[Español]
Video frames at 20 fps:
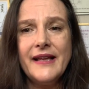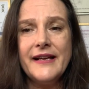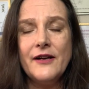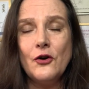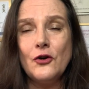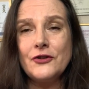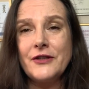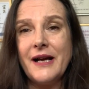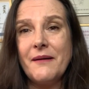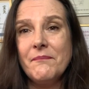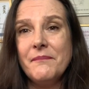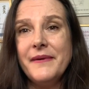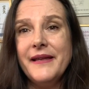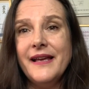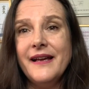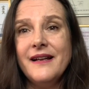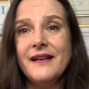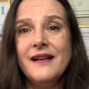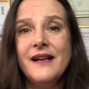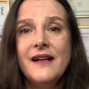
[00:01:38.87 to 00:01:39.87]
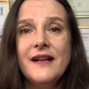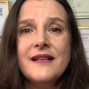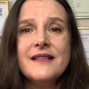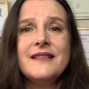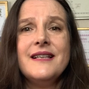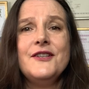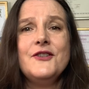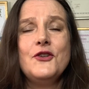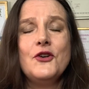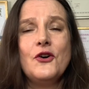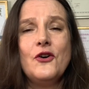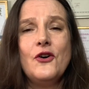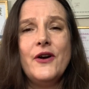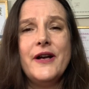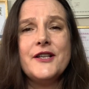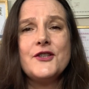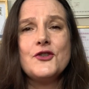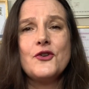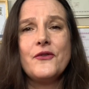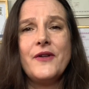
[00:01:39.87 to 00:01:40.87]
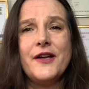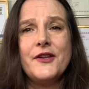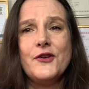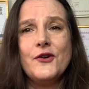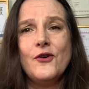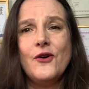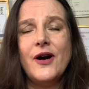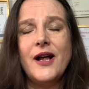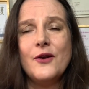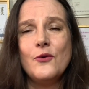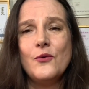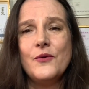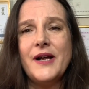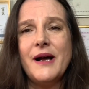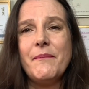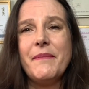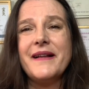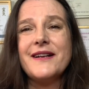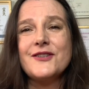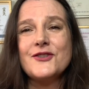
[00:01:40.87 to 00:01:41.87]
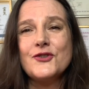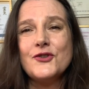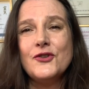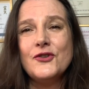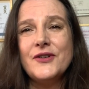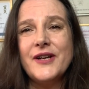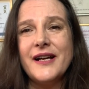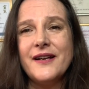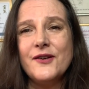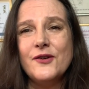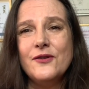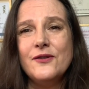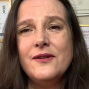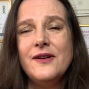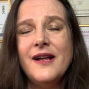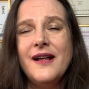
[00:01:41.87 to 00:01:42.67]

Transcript: O también si yo he hecho daño a alguna persona, ¿no?